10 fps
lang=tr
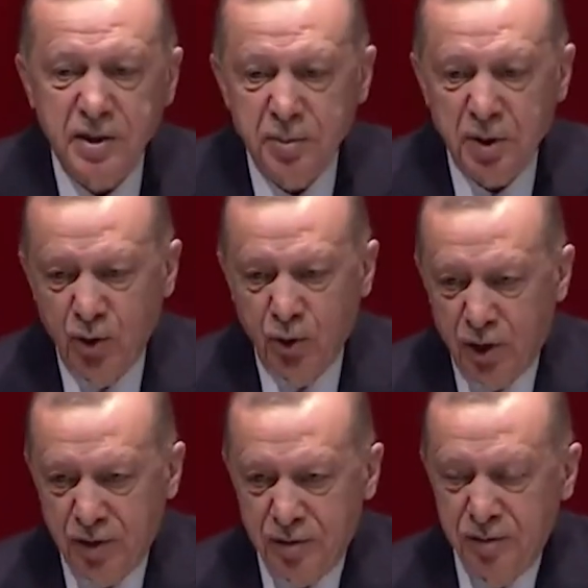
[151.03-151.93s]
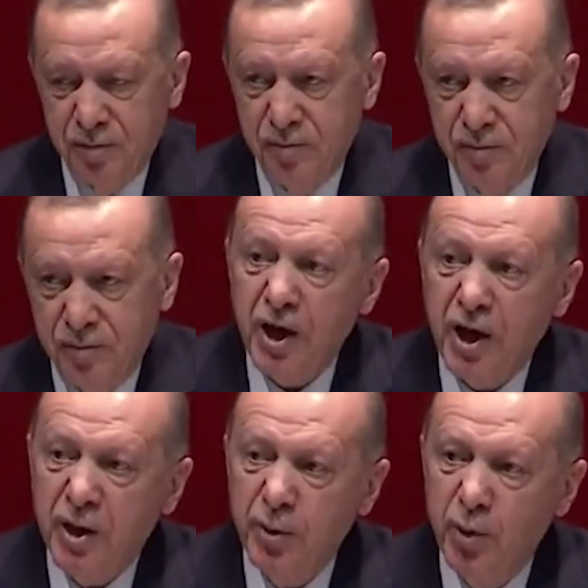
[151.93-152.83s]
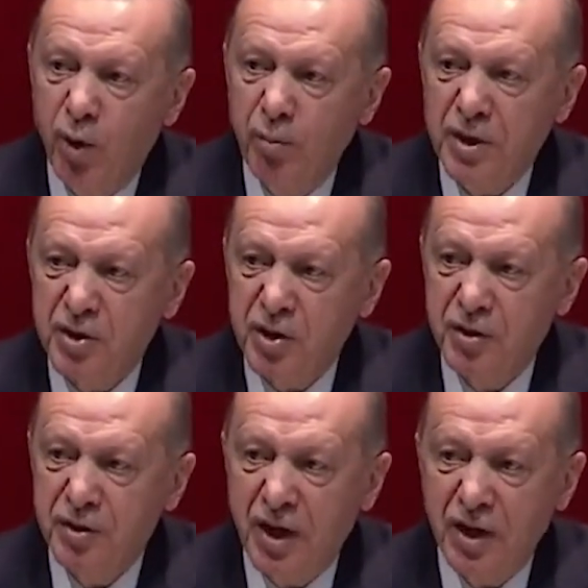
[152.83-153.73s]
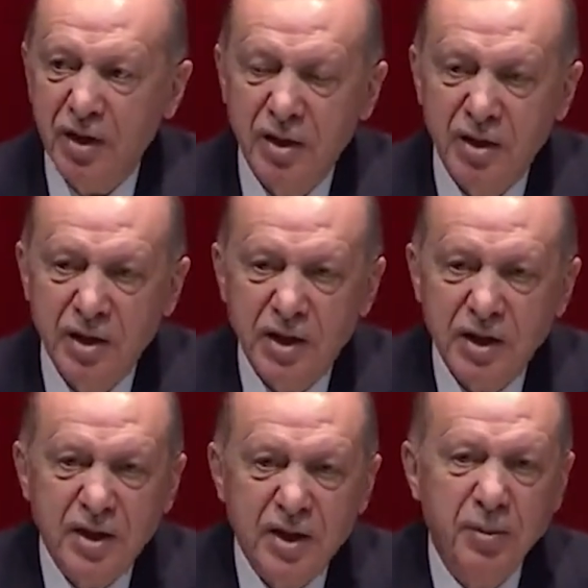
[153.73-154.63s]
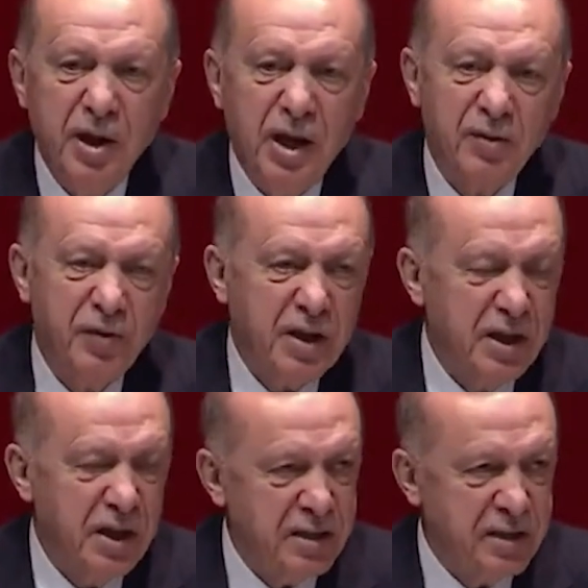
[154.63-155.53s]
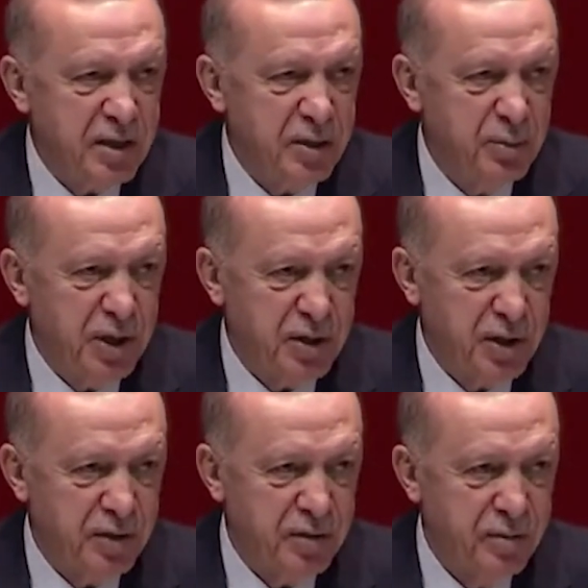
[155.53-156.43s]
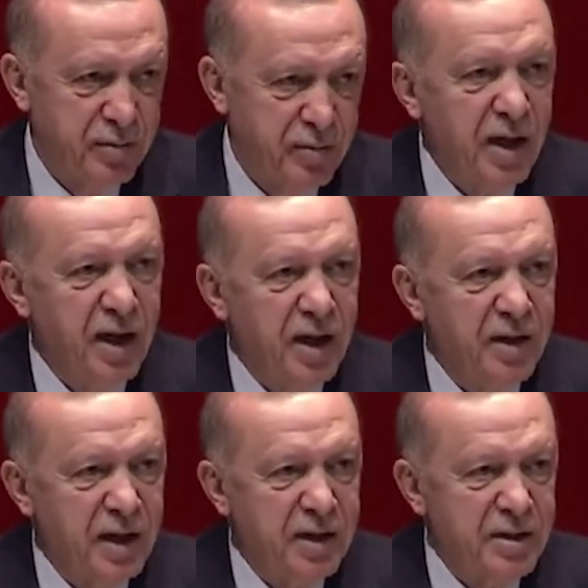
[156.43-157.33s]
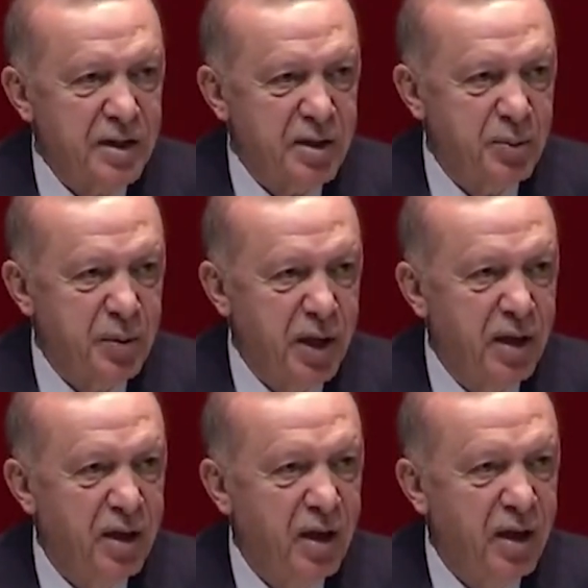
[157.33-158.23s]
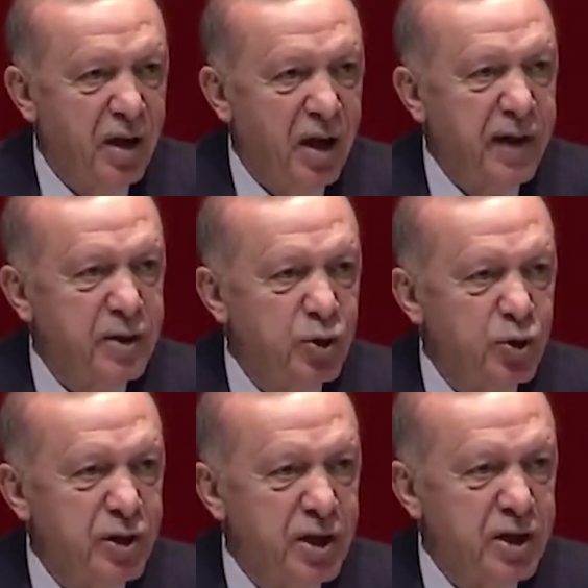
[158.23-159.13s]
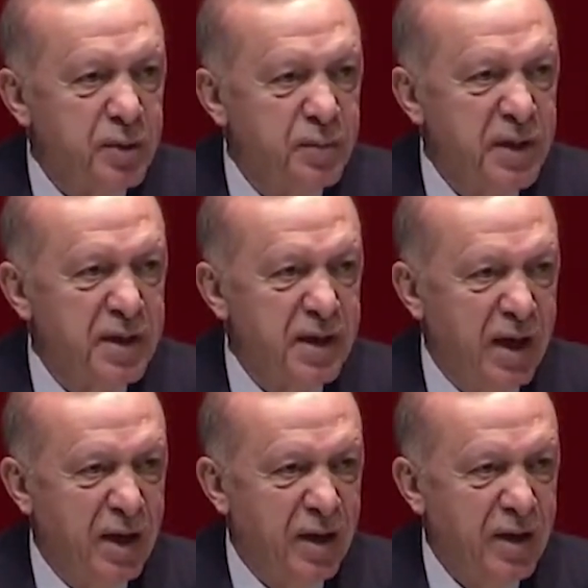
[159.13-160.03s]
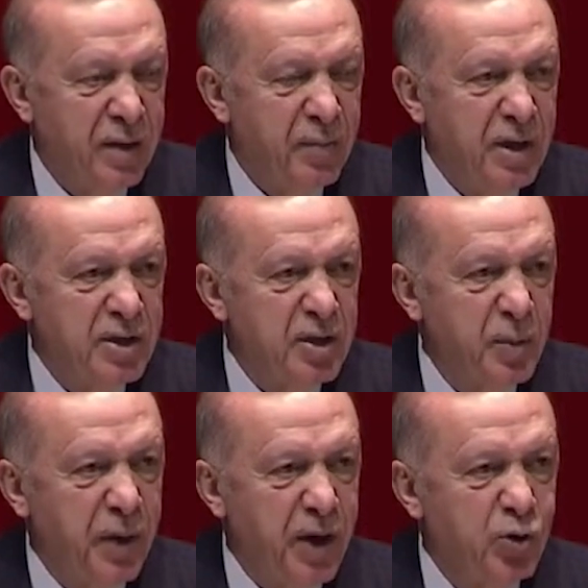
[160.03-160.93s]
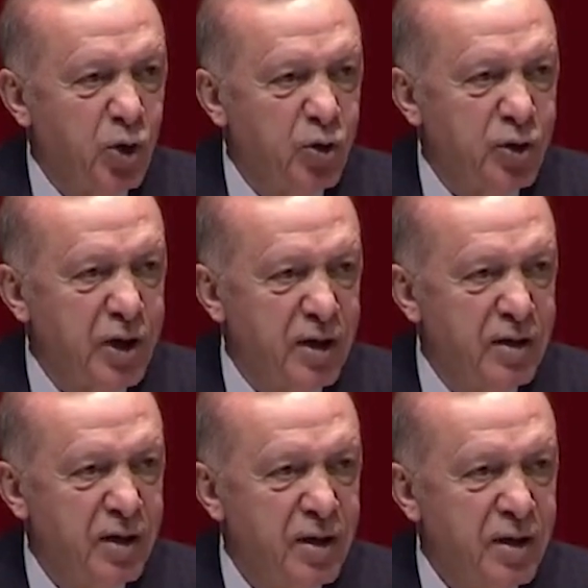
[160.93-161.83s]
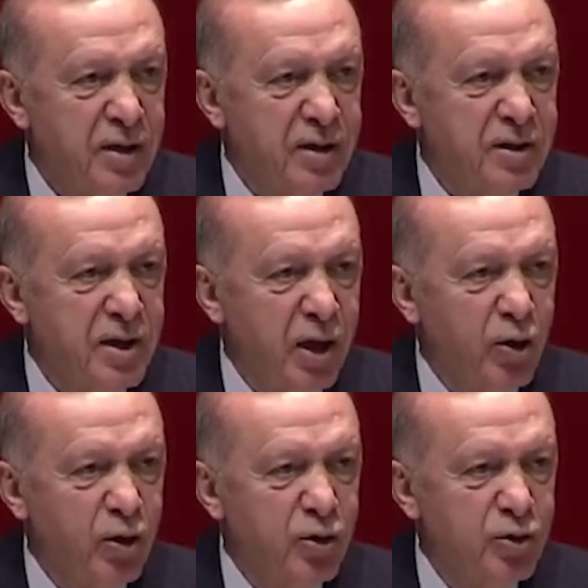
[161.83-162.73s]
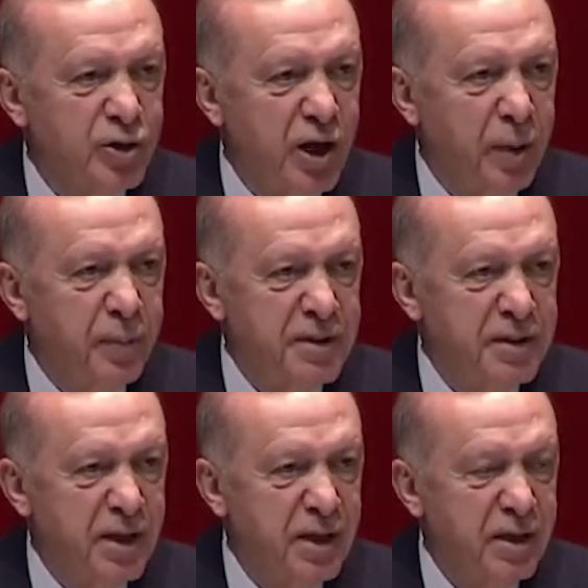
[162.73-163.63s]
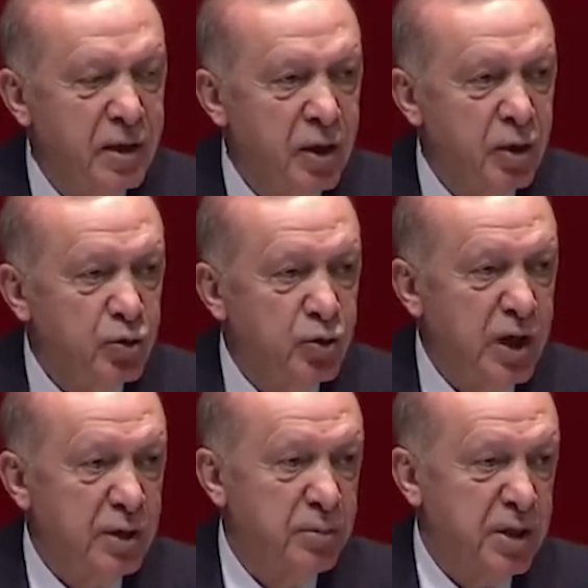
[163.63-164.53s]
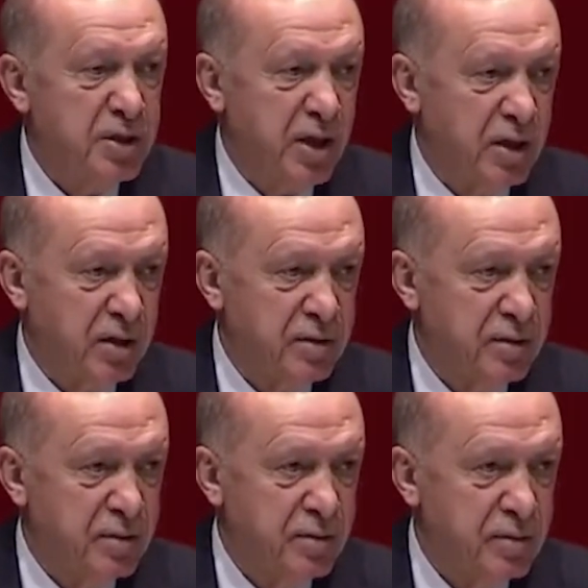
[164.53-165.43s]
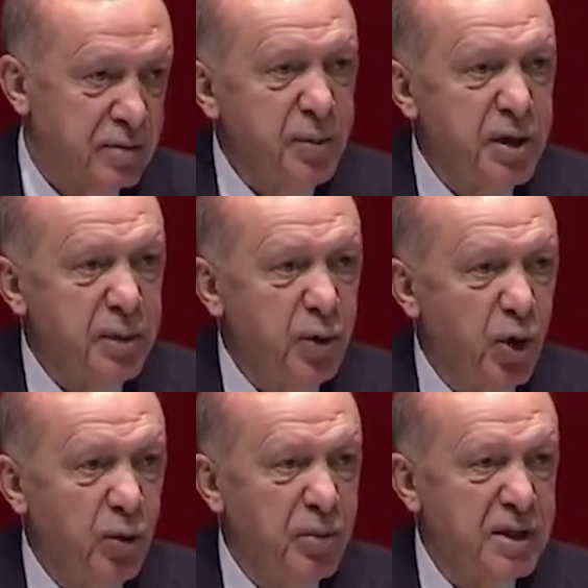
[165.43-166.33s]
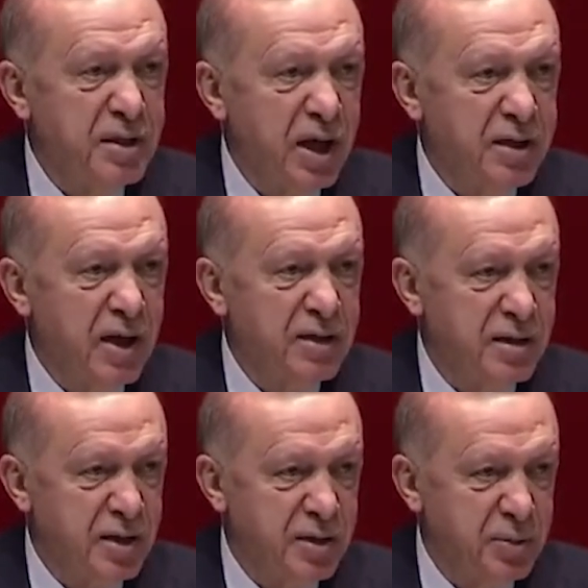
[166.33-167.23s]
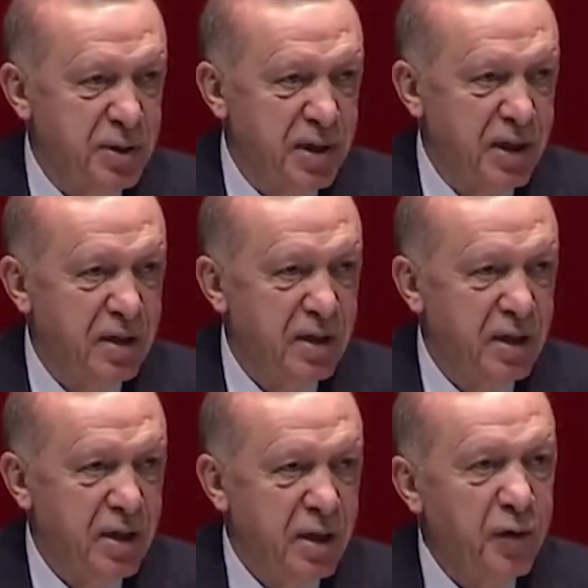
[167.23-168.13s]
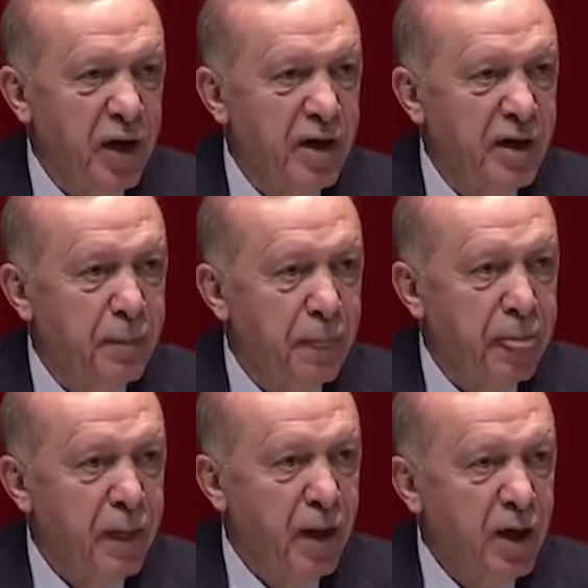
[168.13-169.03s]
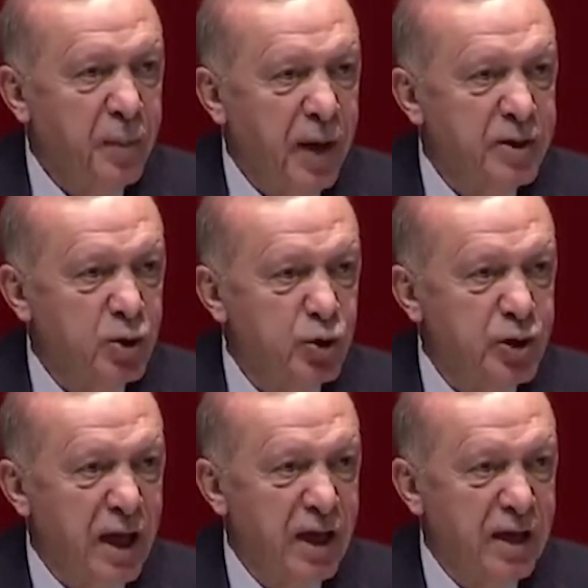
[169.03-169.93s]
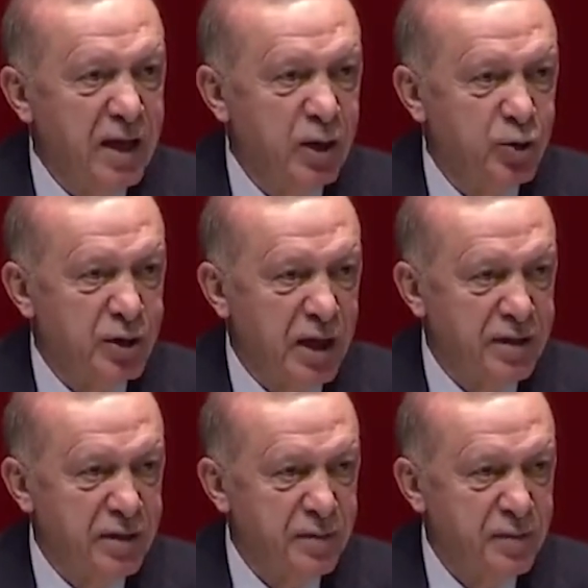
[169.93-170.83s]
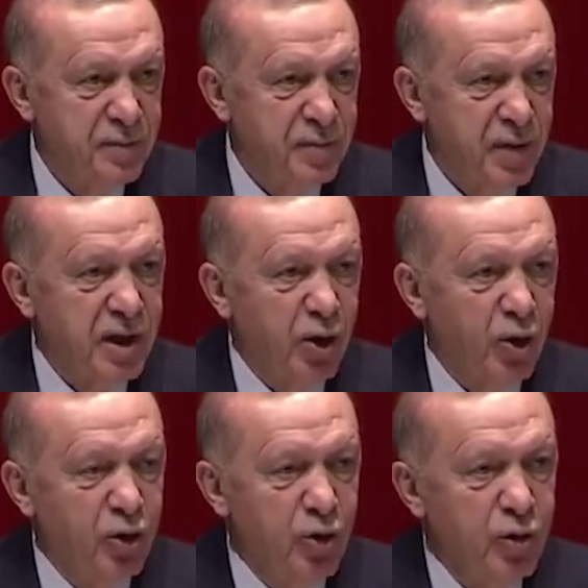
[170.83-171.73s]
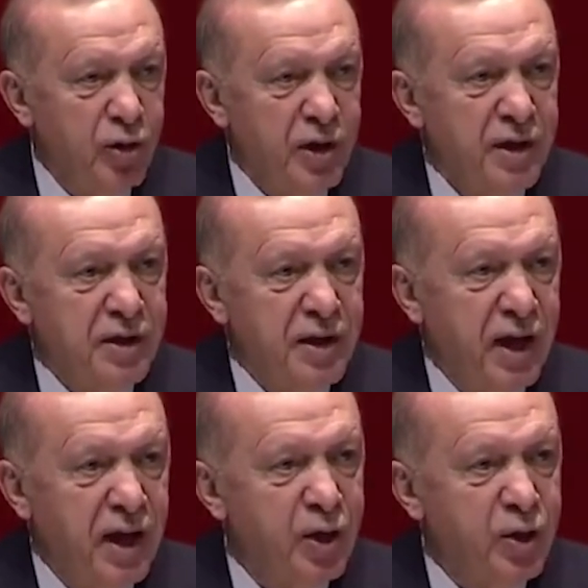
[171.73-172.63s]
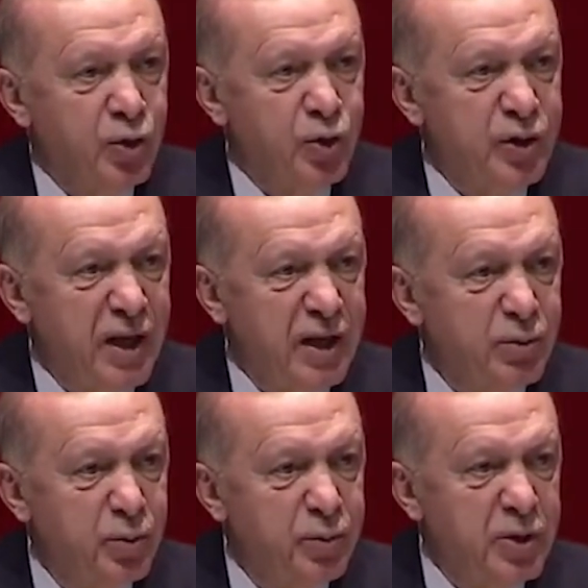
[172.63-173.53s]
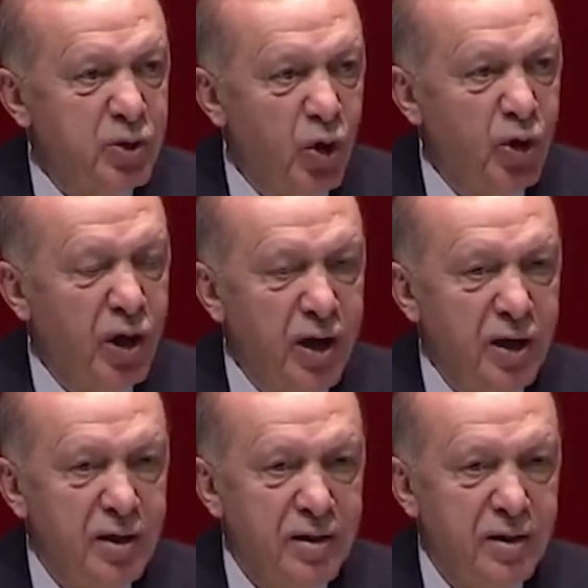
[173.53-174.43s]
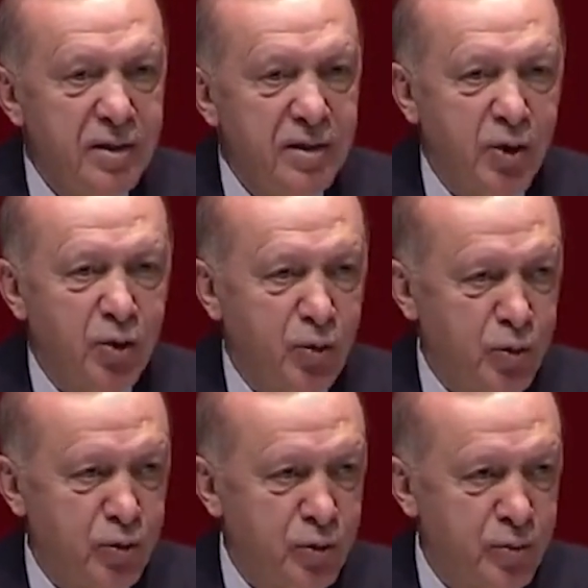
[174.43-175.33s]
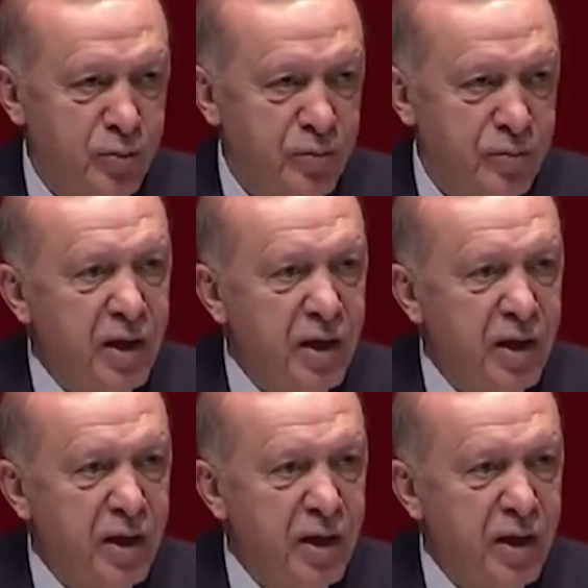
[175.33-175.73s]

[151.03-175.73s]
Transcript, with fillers: hezimete uğradı. Türkiye 2015 yılında iki milletvekili seçimi yaşadı. Haziran ayındaki seçimde AK Parti yüzde 41 ile birinci parti olurken Kılıçdaroğlu'nun CHP'si yüzde 25'te kaldı. Kasım 2015 tekrar seçiminde bu defa AK Parti yüzde 50'ye yükseldi. Kılıçdaroğlu yine yüzde 25 oyla sandığa gömüldü.